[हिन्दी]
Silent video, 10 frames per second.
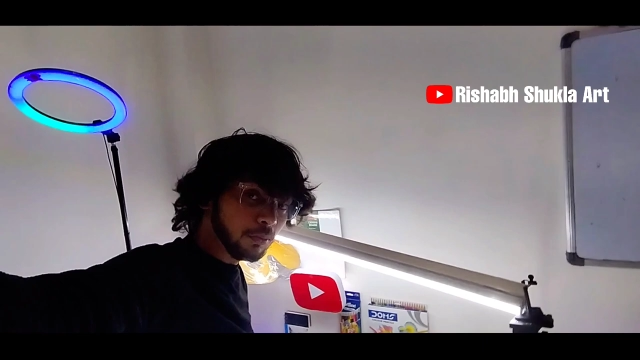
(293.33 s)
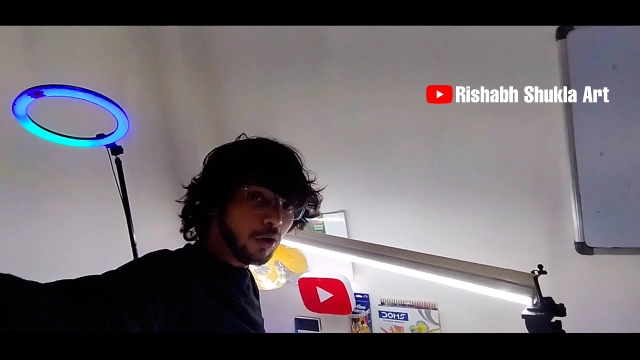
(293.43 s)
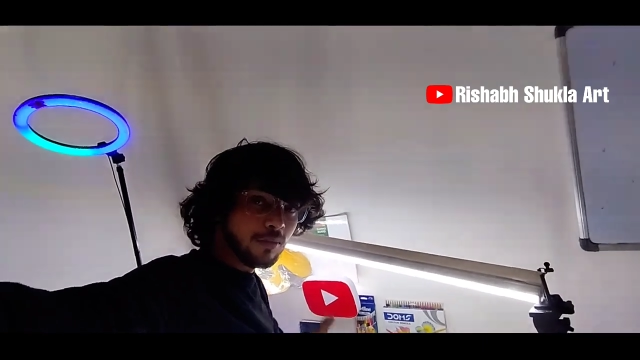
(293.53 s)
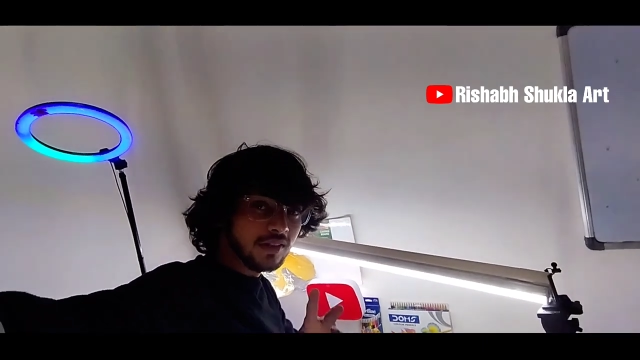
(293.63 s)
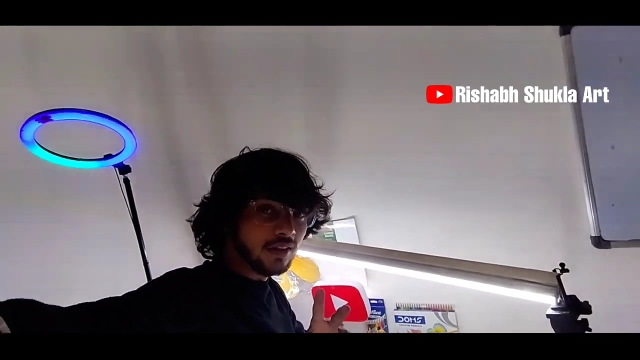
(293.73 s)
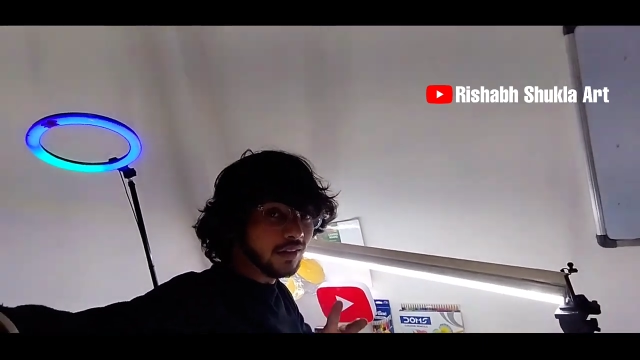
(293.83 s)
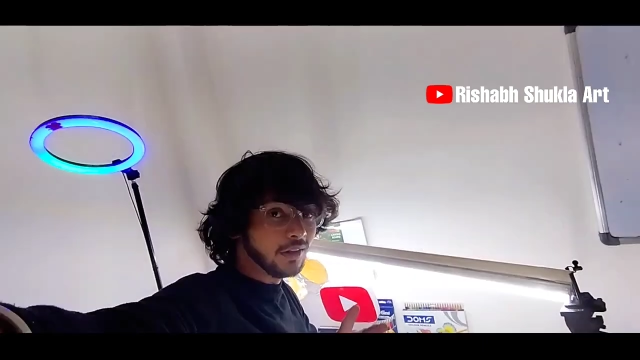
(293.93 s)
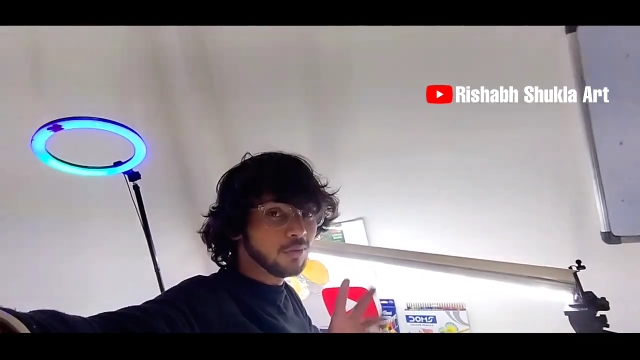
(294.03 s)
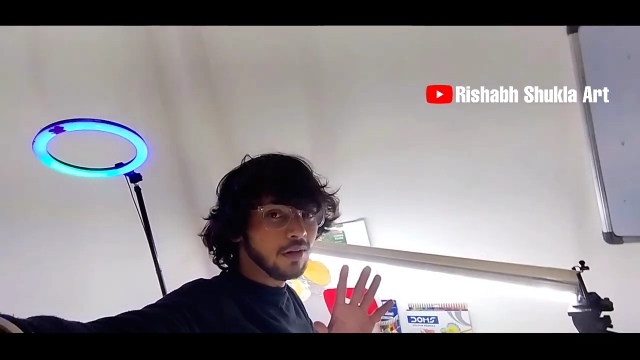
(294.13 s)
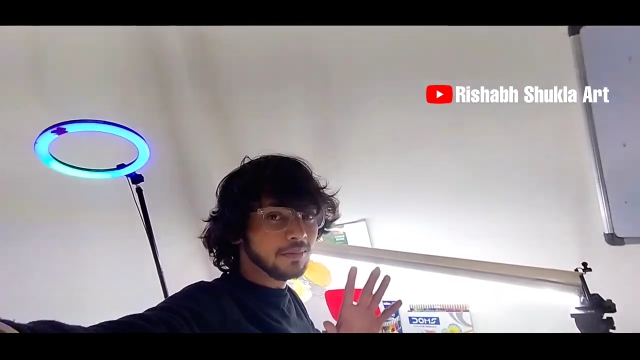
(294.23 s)
तो प्रॉमिस
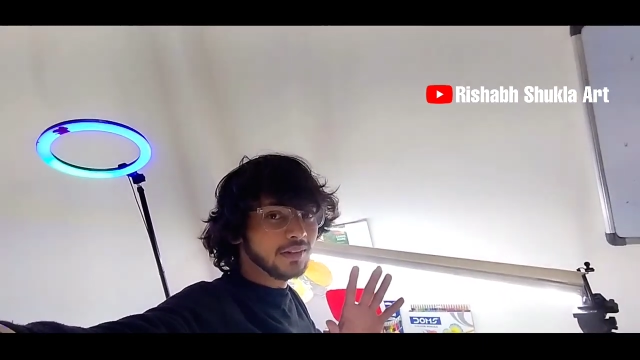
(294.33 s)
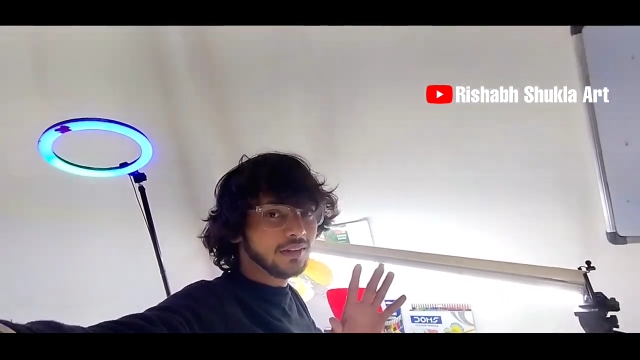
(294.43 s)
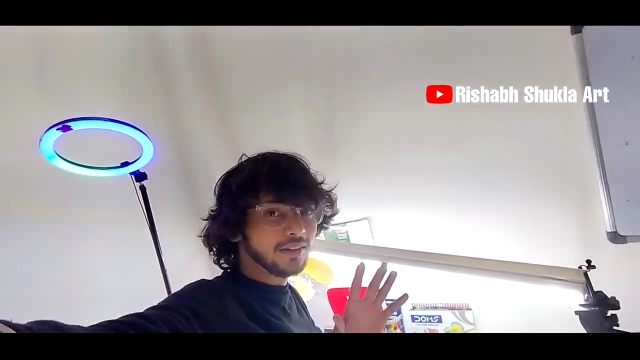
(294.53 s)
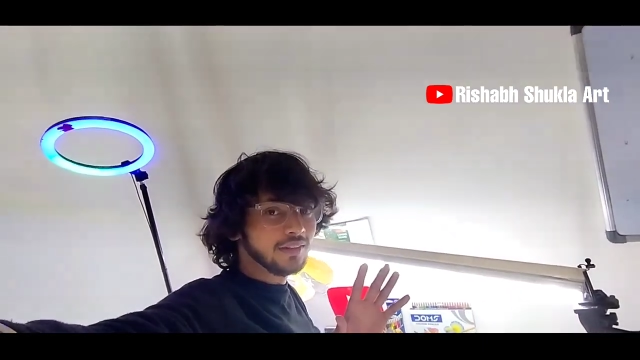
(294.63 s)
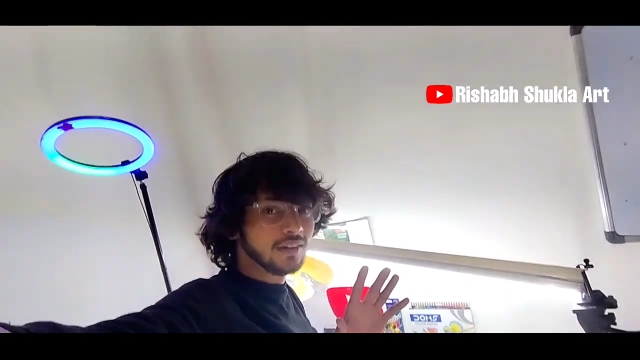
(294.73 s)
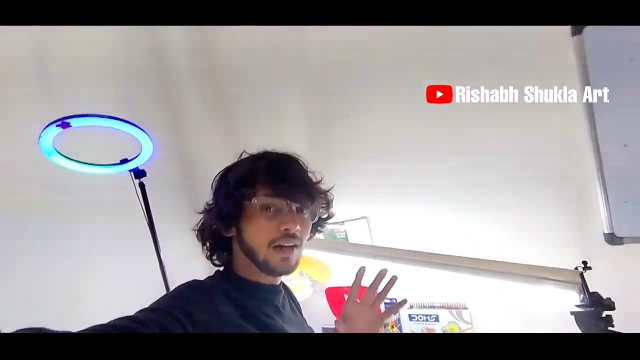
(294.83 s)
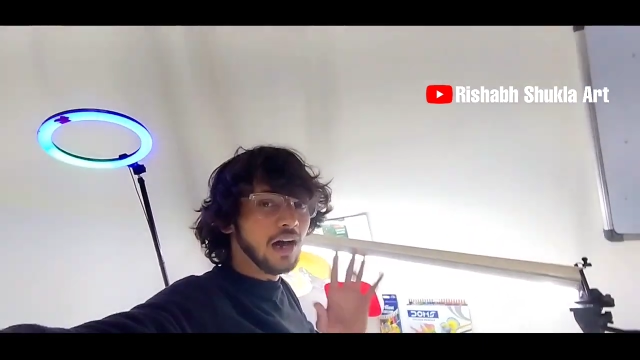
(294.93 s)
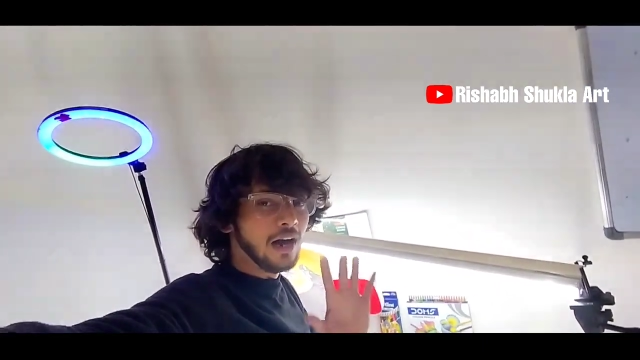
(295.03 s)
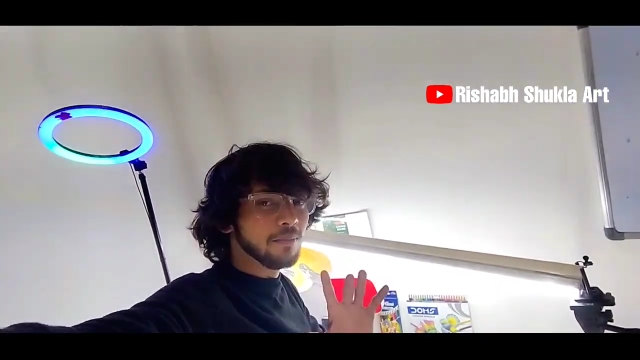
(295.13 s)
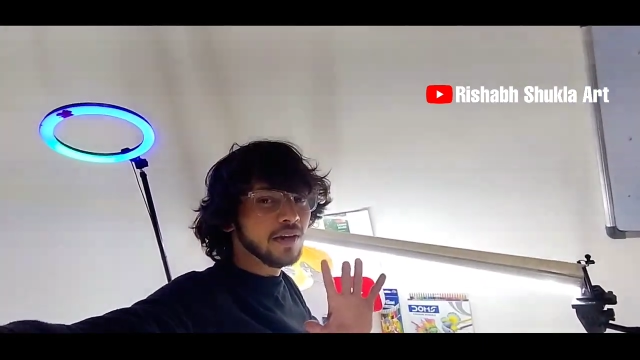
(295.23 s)
करता हूँ आपसे
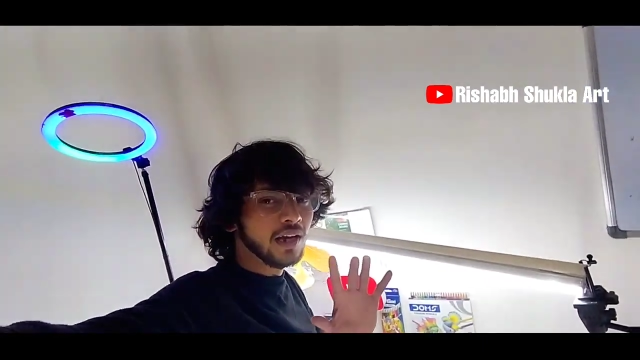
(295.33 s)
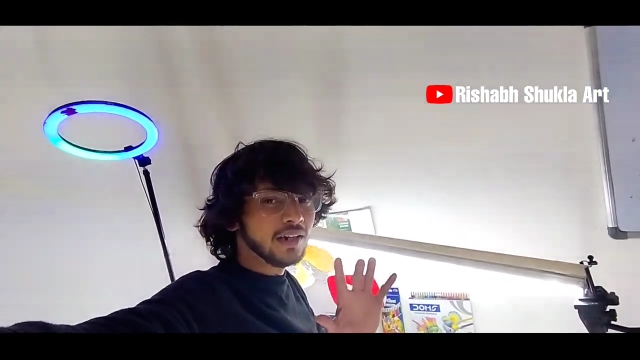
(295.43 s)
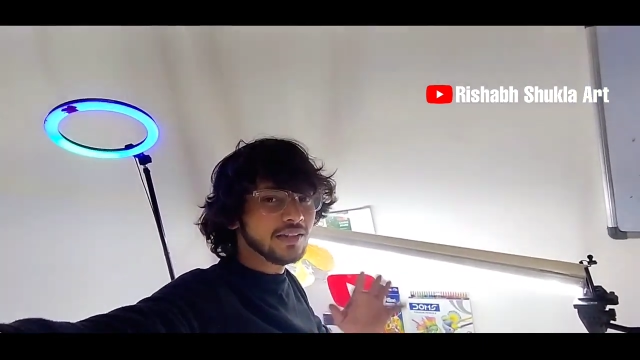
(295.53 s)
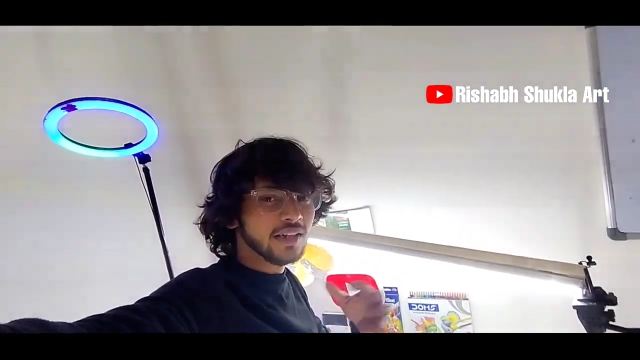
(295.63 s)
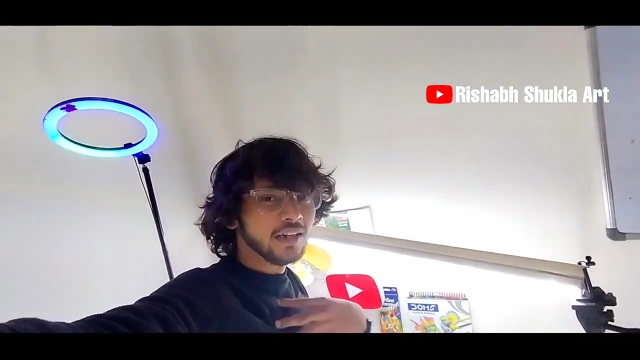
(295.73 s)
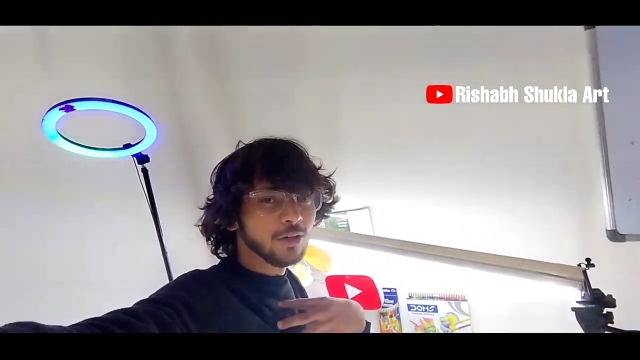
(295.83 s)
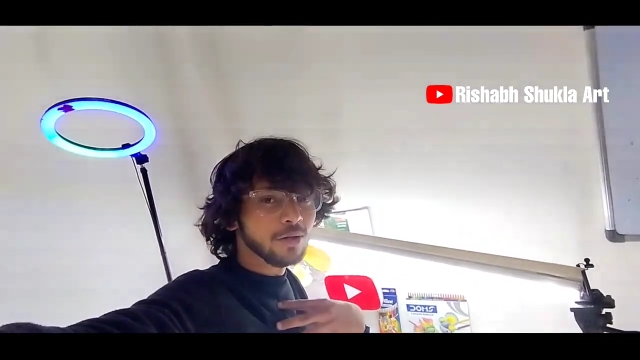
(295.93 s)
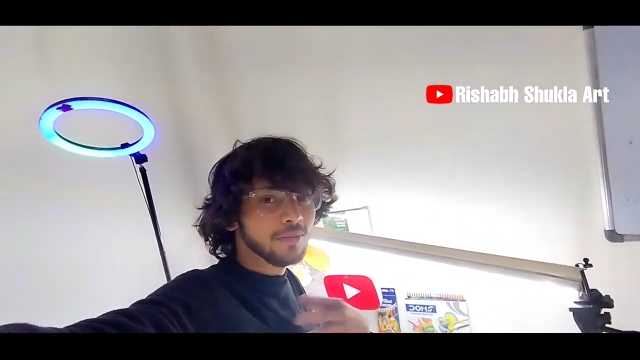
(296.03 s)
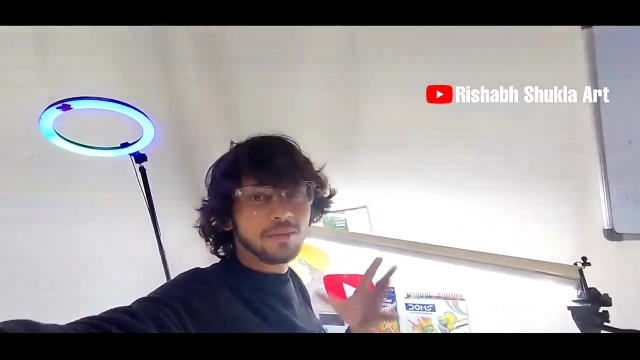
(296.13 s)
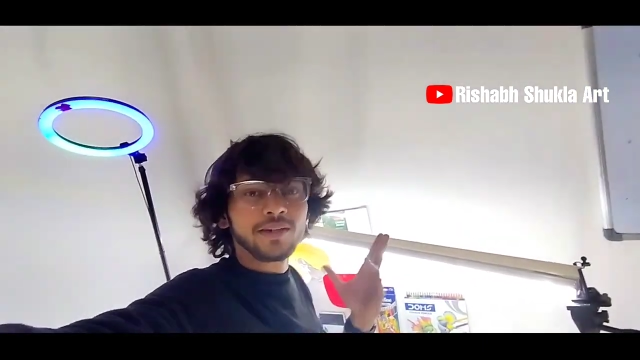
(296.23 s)
आप भी कहीं नहीं जाएंगे
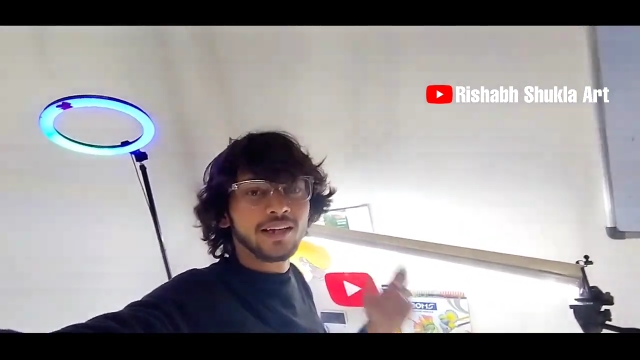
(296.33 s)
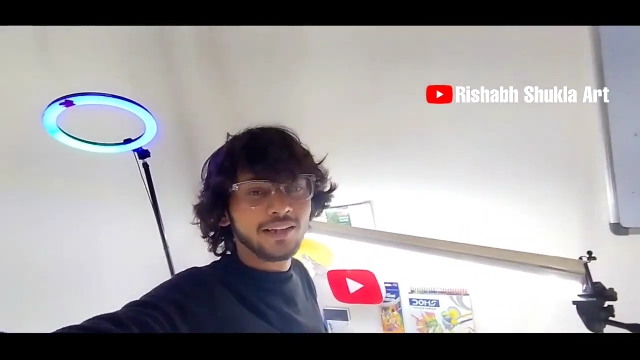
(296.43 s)
और मैं भी